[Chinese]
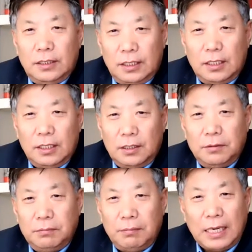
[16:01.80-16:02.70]
呃，
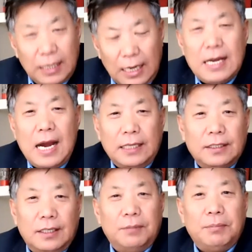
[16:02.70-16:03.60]
蛮感慨
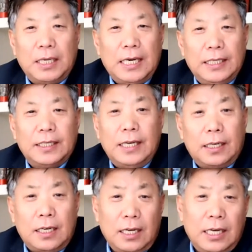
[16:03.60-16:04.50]
的啊，蛮感感
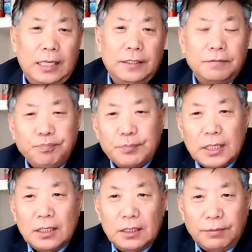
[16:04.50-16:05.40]
感慨的。
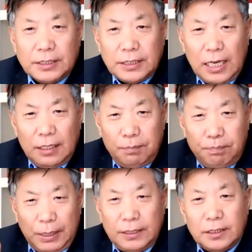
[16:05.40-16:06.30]
那么在
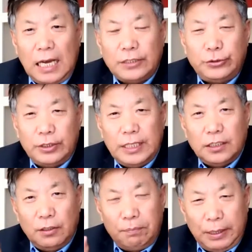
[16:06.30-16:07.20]
北京大学，但
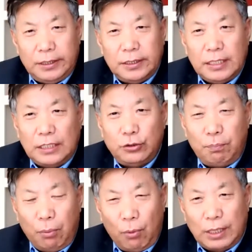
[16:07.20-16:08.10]
是到北京大学，
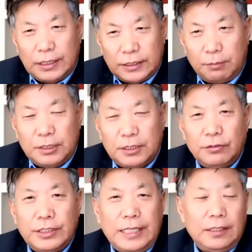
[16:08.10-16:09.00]
不管在什么时
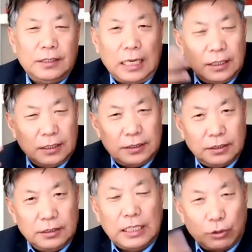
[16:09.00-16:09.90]
候呢，他的
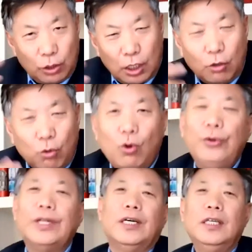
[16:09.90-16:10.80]
思想都是很活
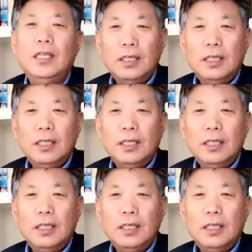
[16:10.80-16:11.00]
跃的，